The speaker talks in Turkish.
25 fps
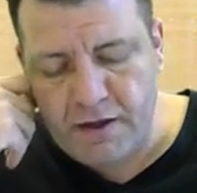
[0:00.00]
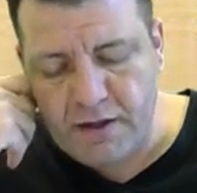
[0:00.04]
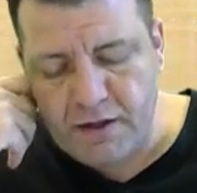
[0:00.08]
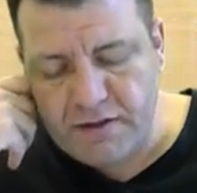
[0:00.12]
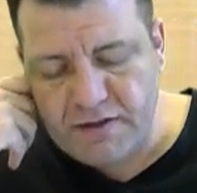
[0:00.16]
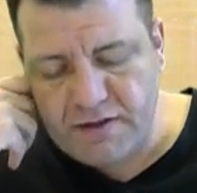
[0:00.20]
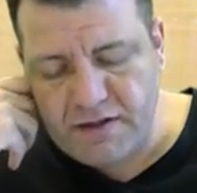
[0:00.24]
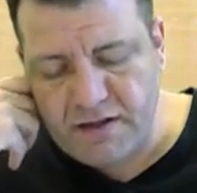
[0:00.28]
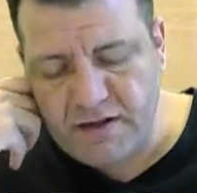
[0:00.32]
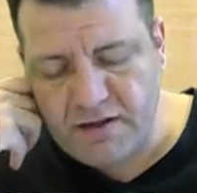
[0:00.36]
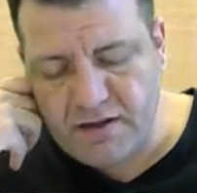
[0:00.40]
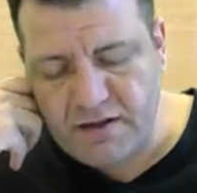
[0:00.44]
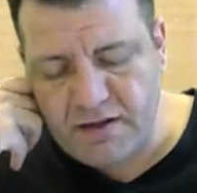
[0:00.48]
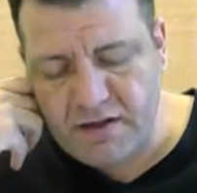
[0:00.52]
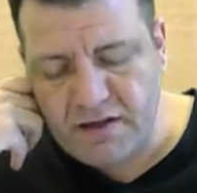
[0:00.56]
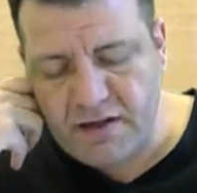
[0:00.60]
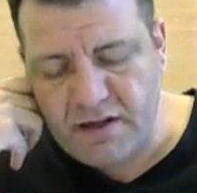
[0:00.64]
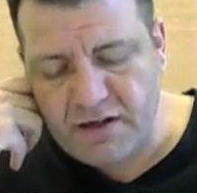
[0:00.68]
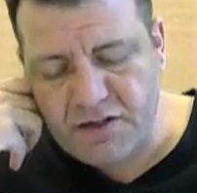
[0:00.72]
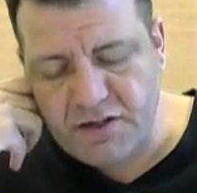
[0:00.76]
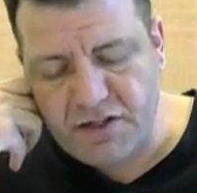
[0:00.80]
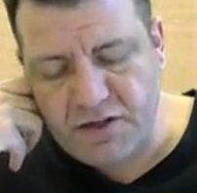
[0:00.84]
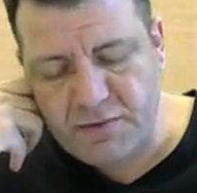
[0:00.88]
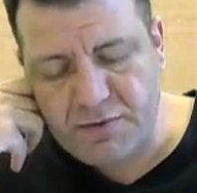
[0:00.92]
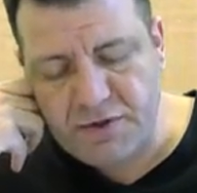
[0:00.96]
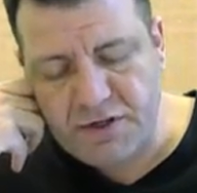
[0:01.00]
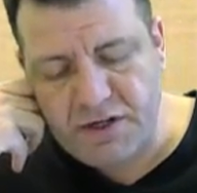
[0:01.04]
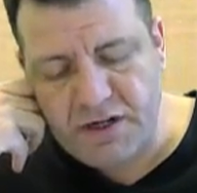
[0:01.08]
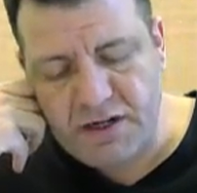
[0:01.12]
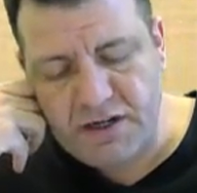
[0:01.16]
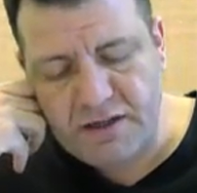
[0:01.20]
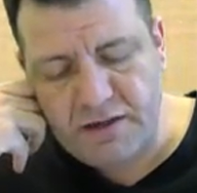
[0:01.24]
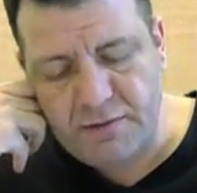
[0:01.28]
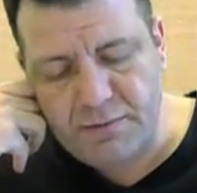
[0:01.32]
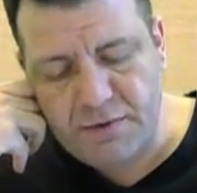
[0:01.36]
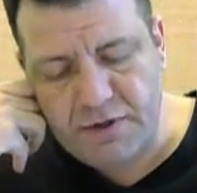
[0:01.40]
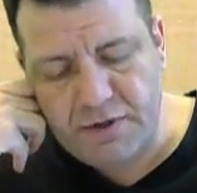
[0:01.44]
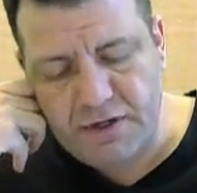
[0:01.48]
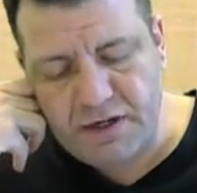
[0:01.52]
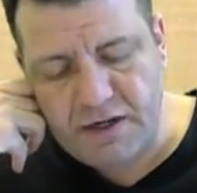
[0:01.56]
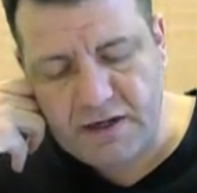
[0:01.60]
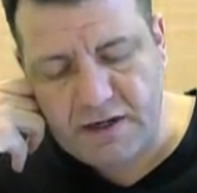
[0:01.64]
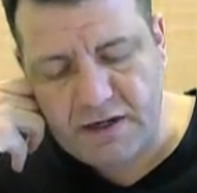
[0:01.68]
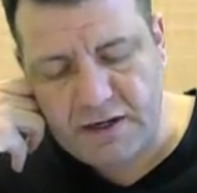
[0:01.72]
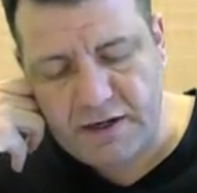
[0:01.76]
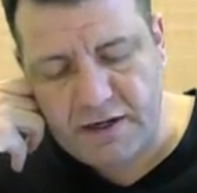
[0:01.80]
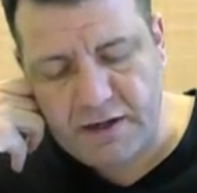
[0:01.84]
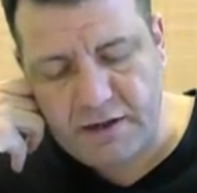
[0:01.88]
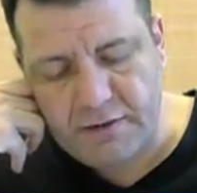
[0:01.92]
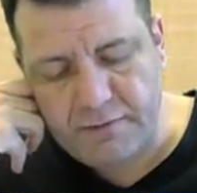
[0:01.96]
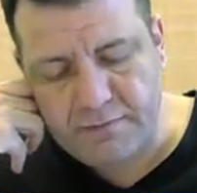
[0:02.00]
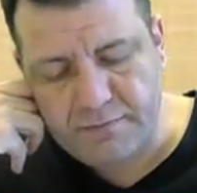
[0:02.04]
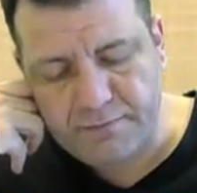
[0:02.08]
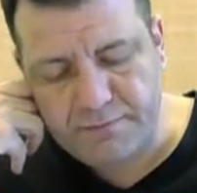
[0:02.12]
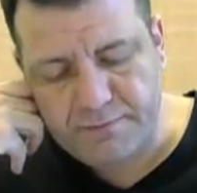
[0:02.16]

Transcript: Silindirin yarı çapı R'ydi. Pi R kare.